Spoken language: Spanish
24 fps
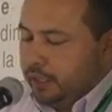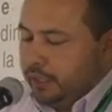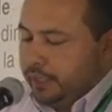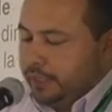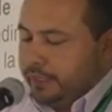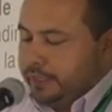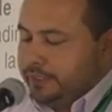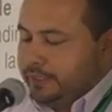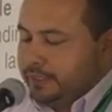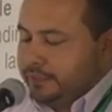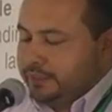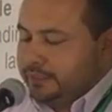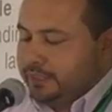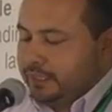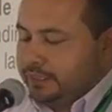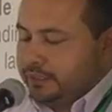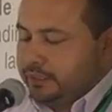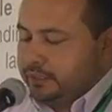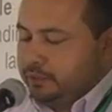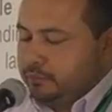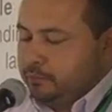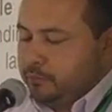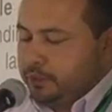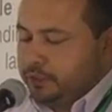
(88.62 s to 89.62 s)
Y desde
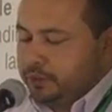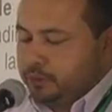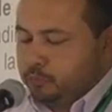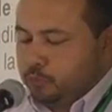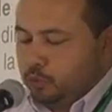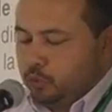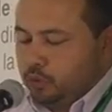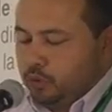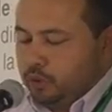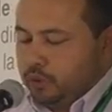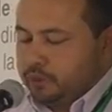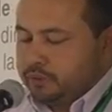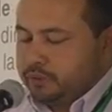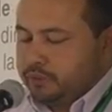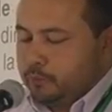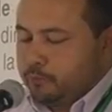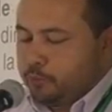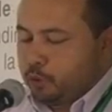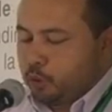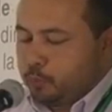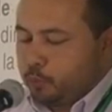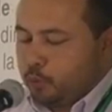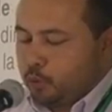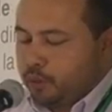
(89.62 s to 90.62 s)
allí mismo se
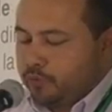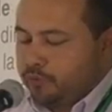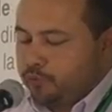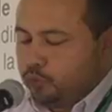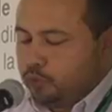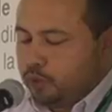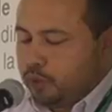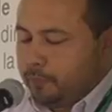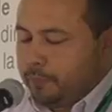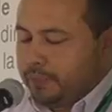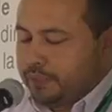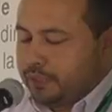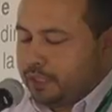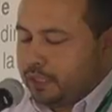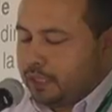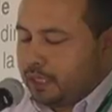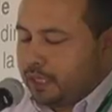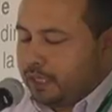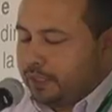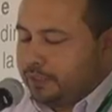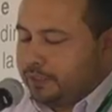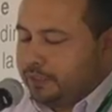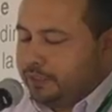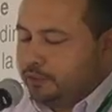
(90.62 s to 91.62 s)
propone fundamentar
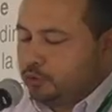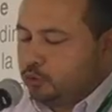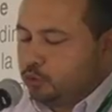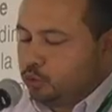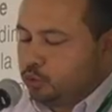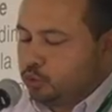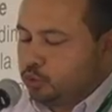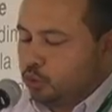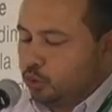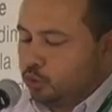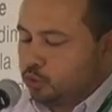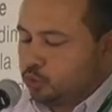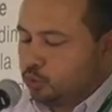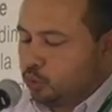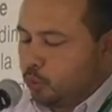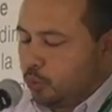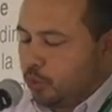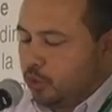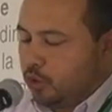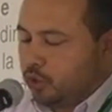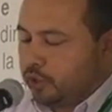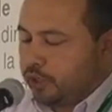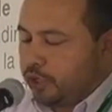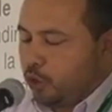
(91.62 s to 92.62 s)
la discusión
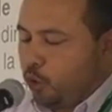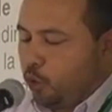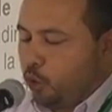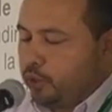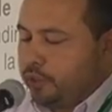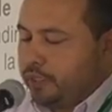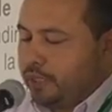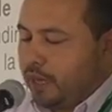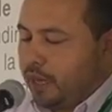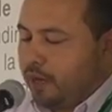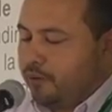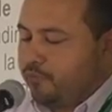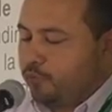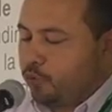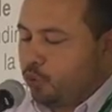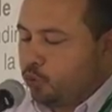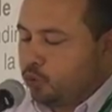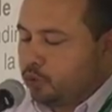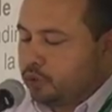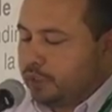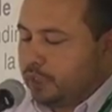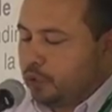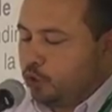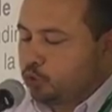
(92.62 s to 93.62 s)
sobre lo que hoy
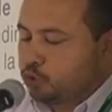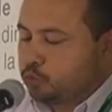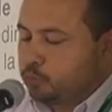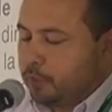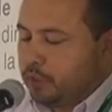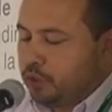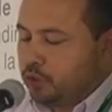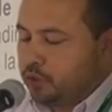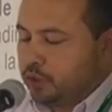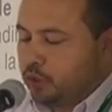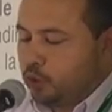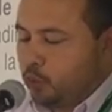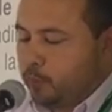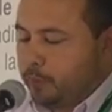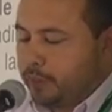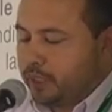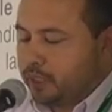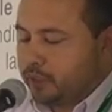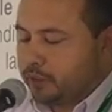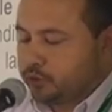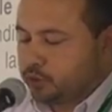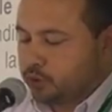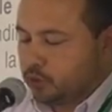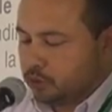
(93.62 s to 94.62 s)
afrontan los medios de
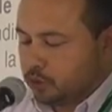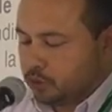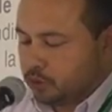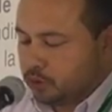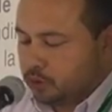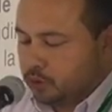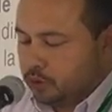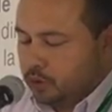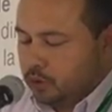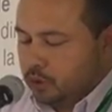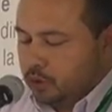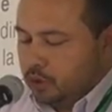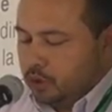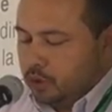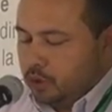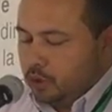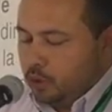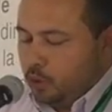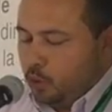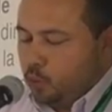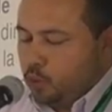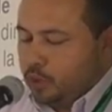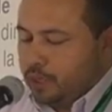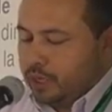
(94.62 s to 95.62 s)
comunicación,
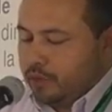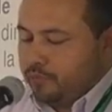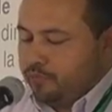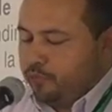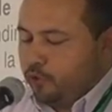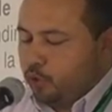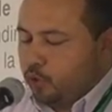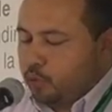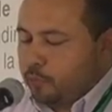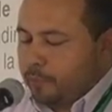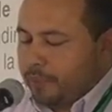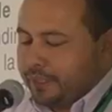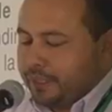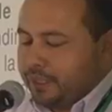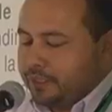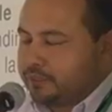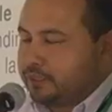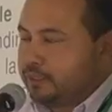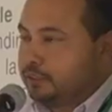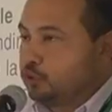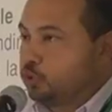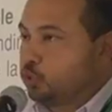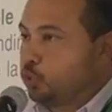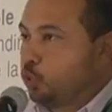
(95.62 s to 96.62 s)
una forma de
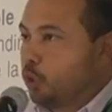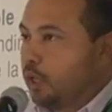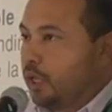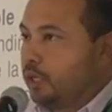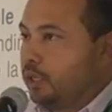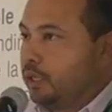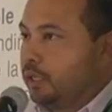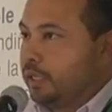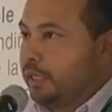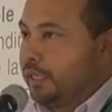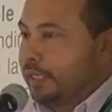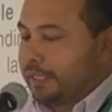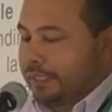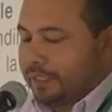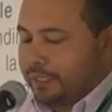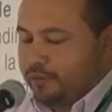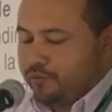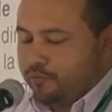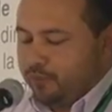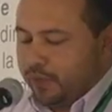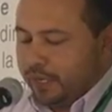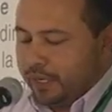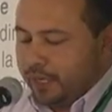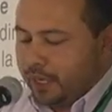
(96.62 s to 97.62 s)
censura
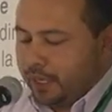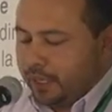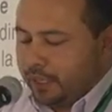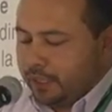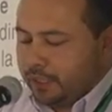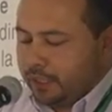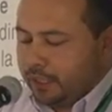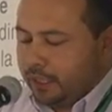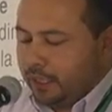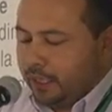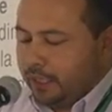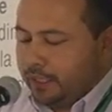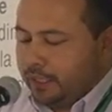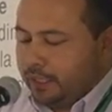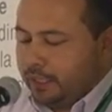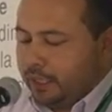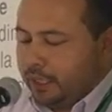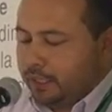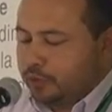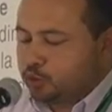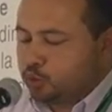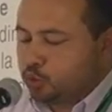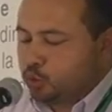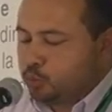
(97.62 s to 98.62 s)
reflejada en
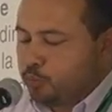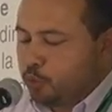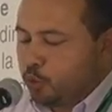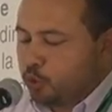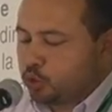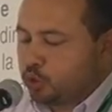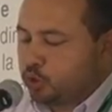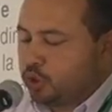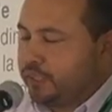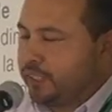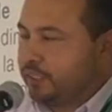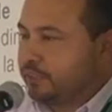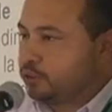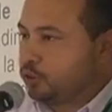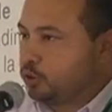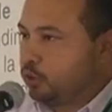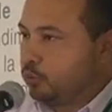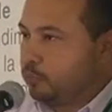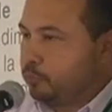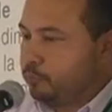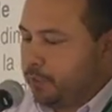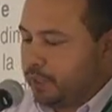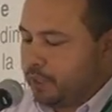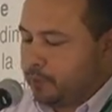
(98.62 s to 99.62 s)
la
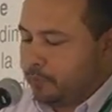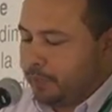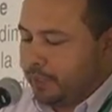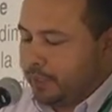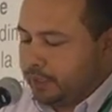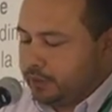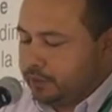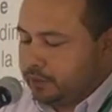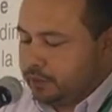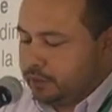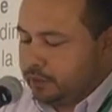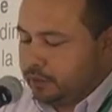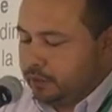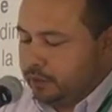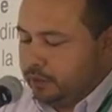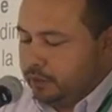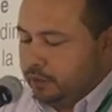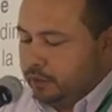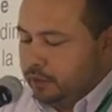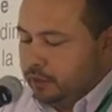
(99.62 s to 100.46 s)
subordinación permanente